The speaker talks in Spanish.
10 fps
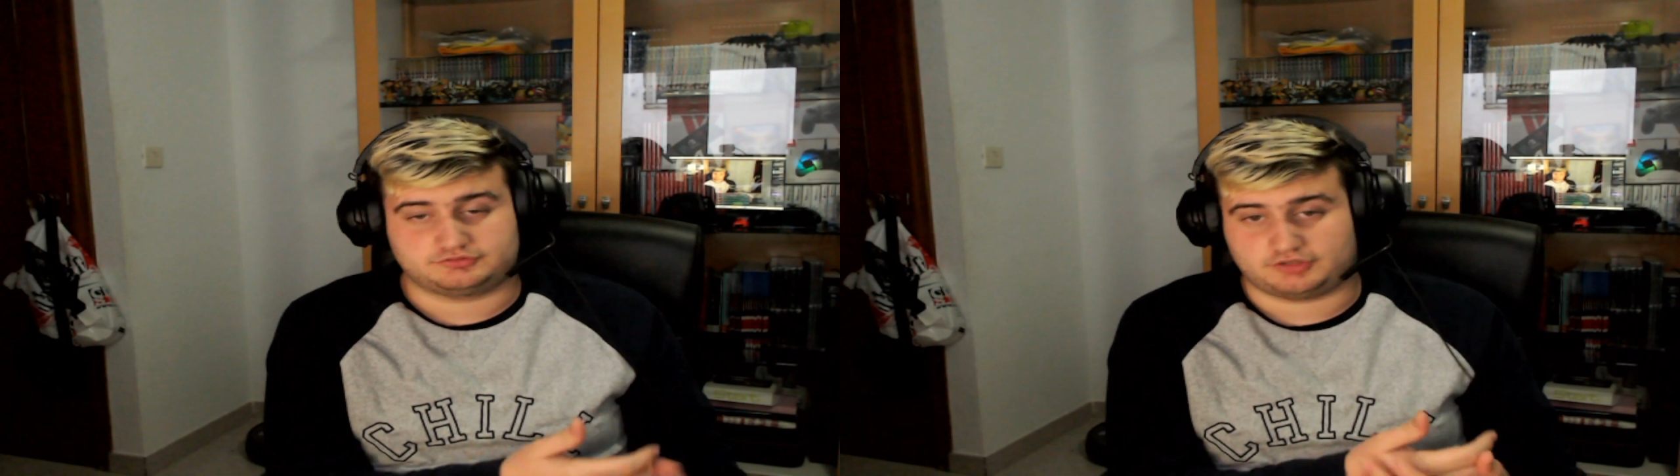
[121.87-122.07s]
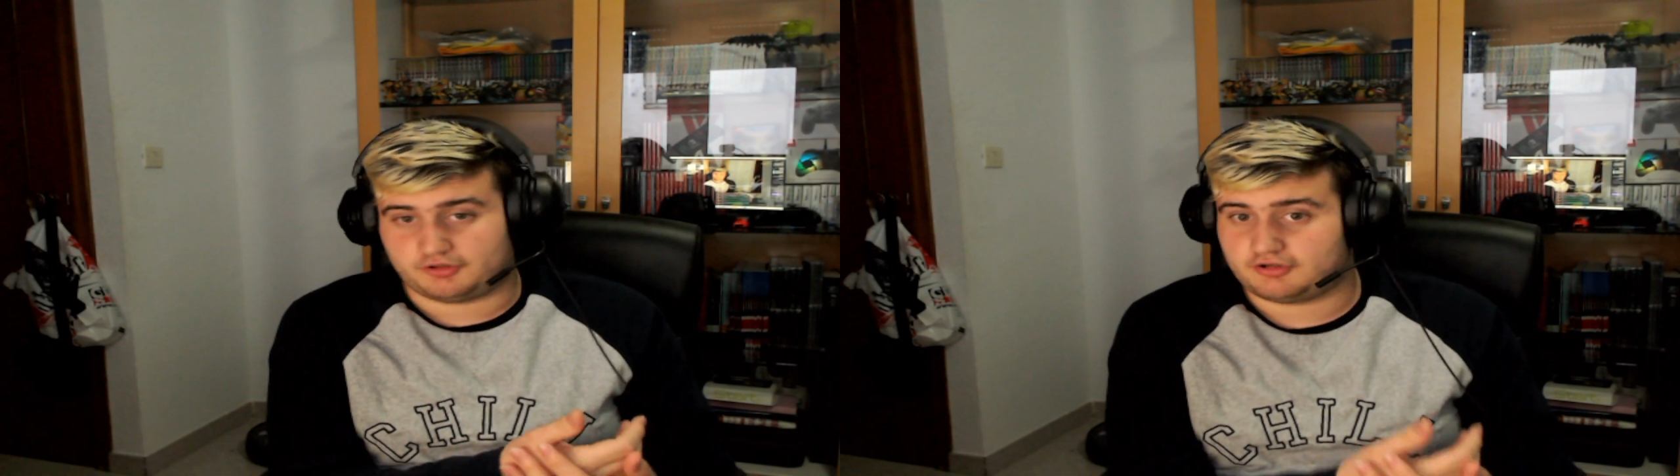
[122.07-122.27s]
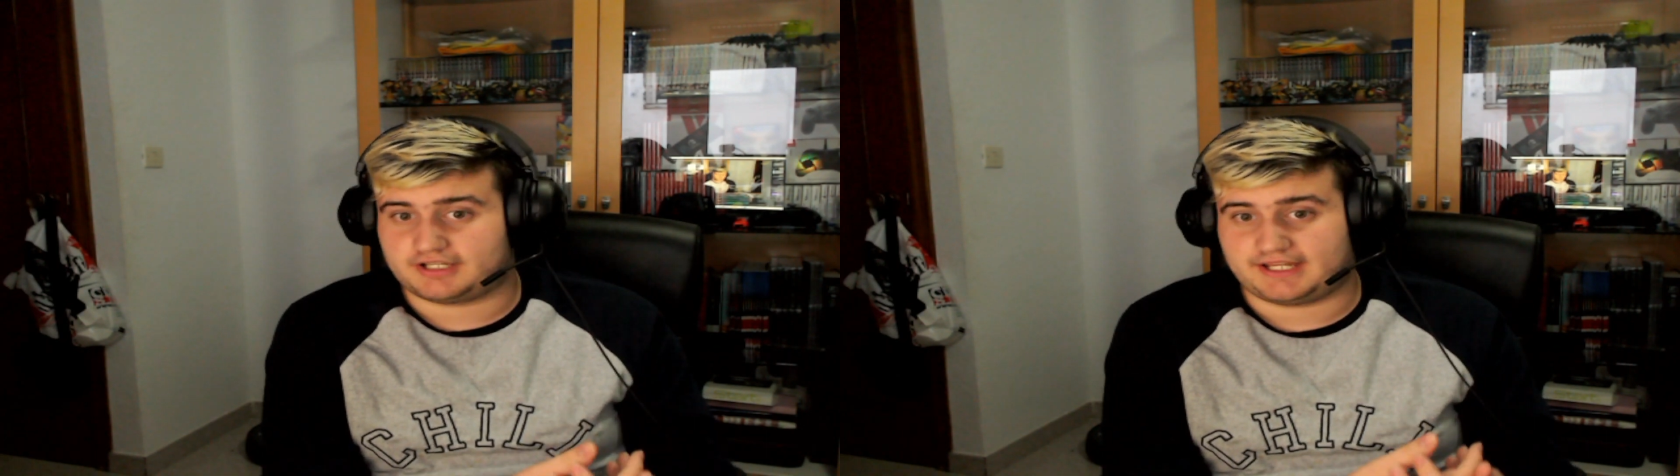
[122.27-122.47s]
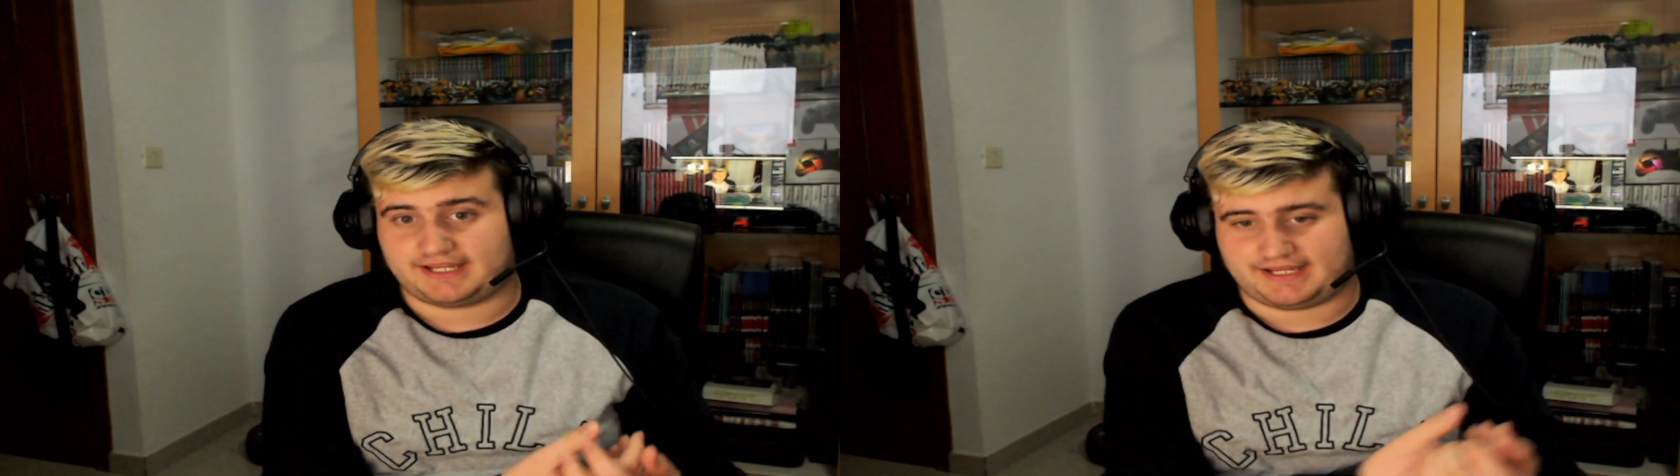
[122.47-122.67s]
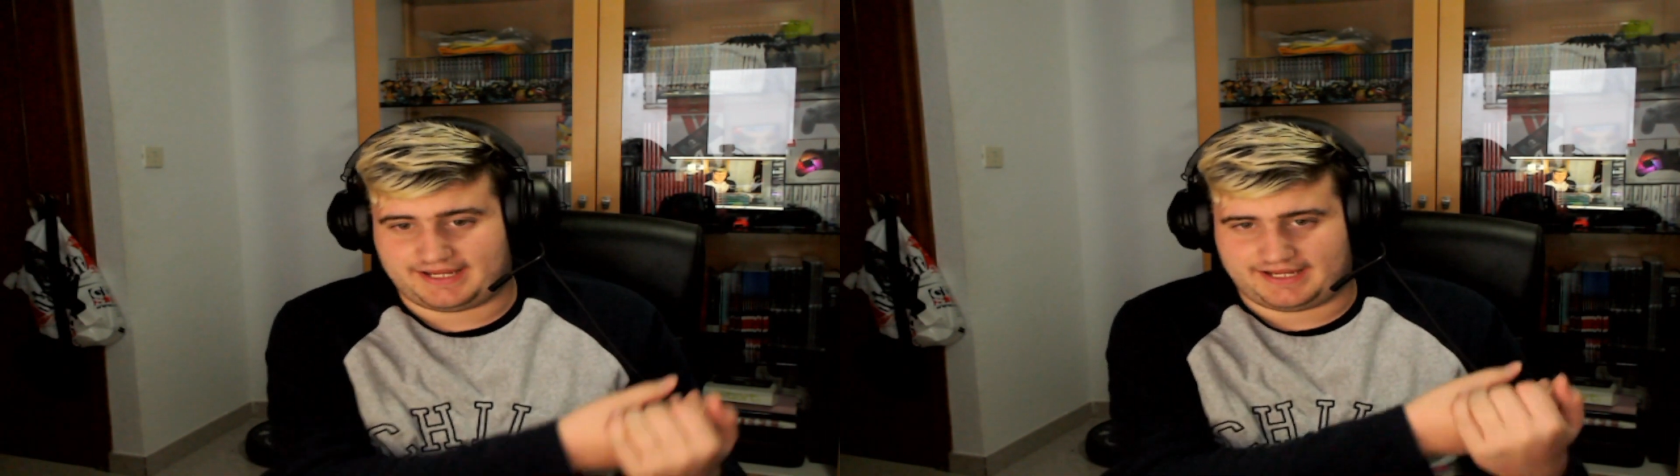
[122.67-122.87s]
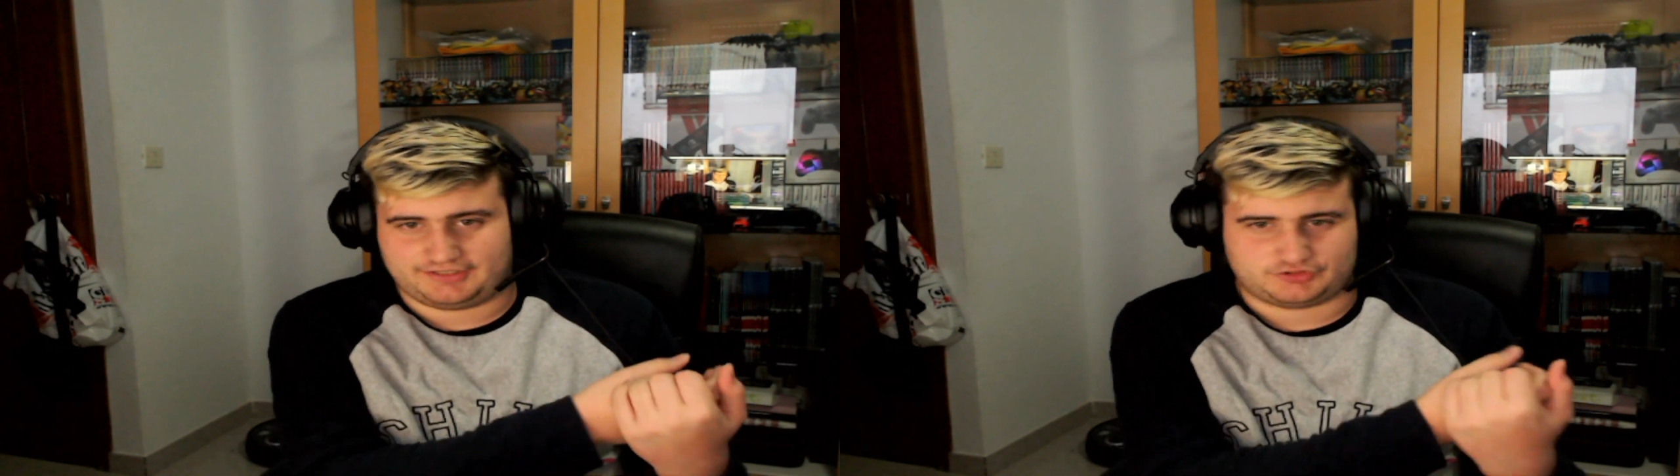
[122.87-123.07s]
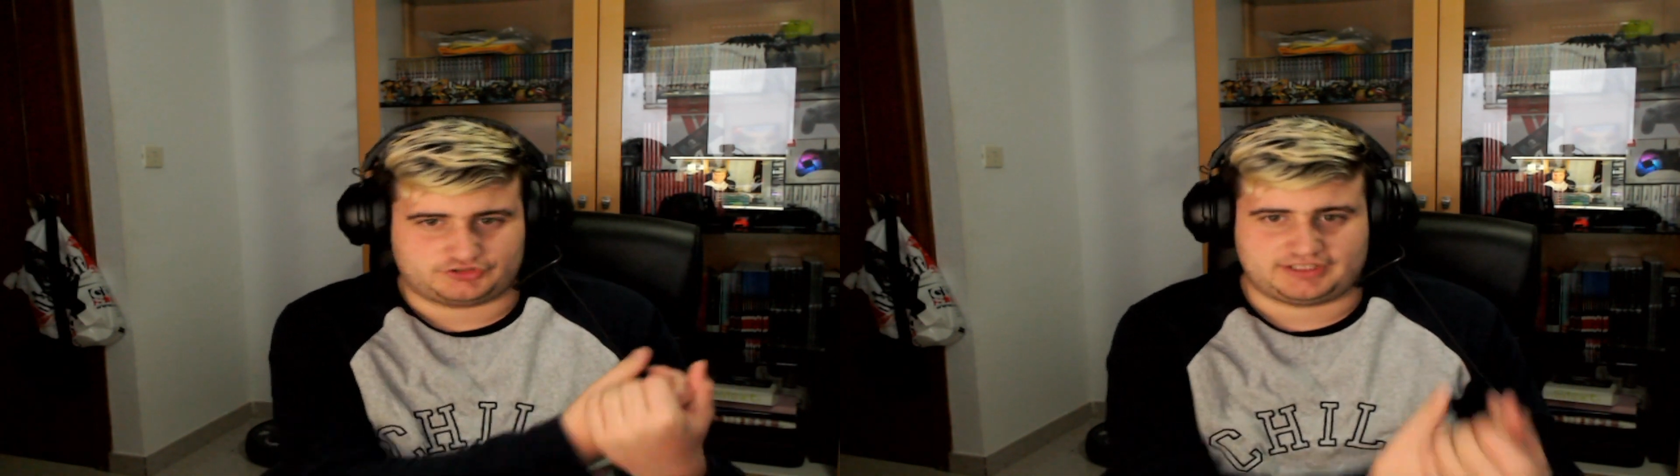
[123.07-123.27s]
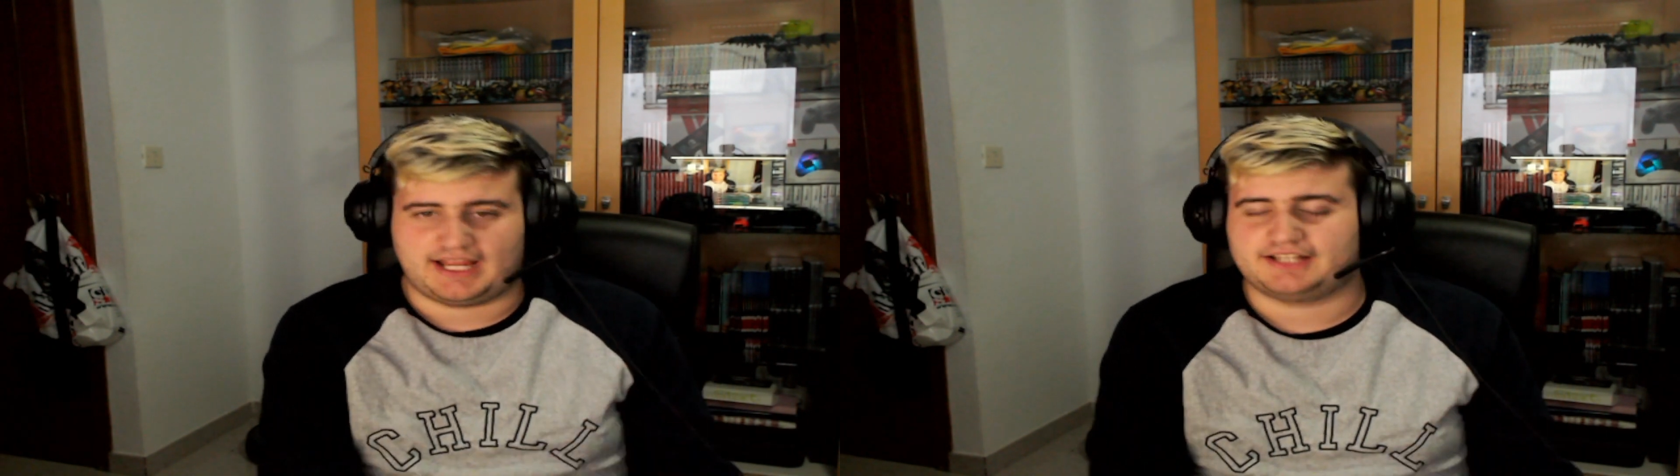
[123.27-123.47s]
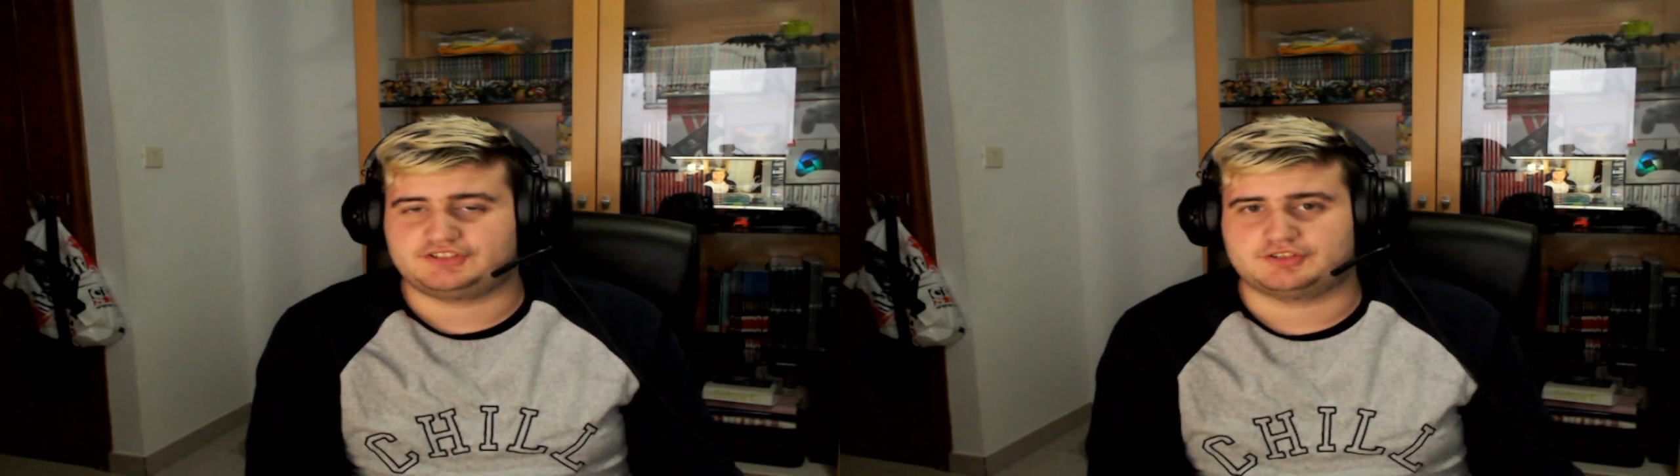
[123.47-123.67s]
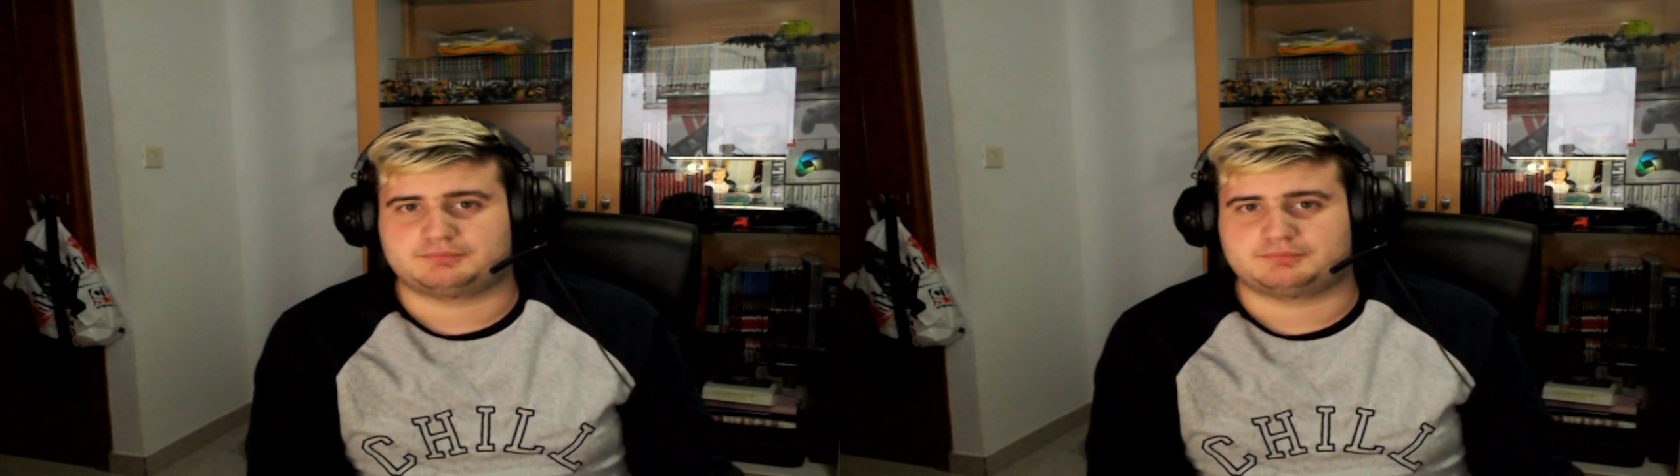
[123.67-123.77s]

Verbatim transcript: todo lo que he hecho este año,